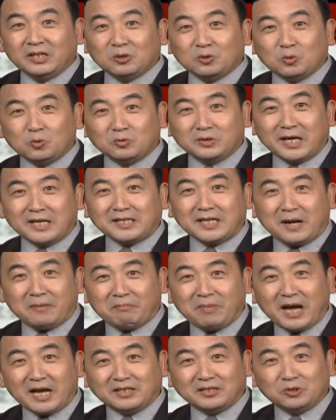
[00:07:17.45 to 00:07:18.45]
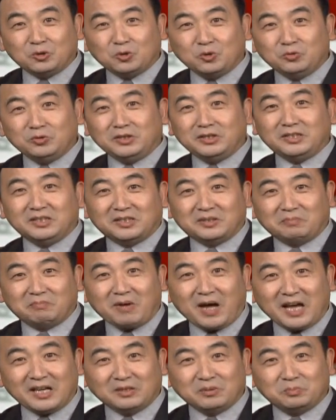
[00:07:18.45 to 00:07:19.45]
共产党派的军警
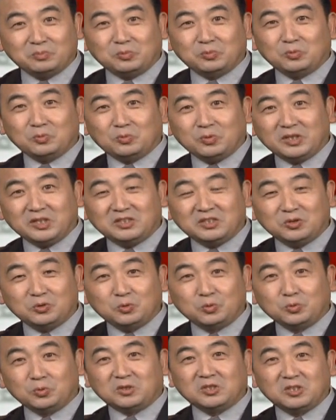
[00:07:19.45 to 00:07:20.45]
派的部队是如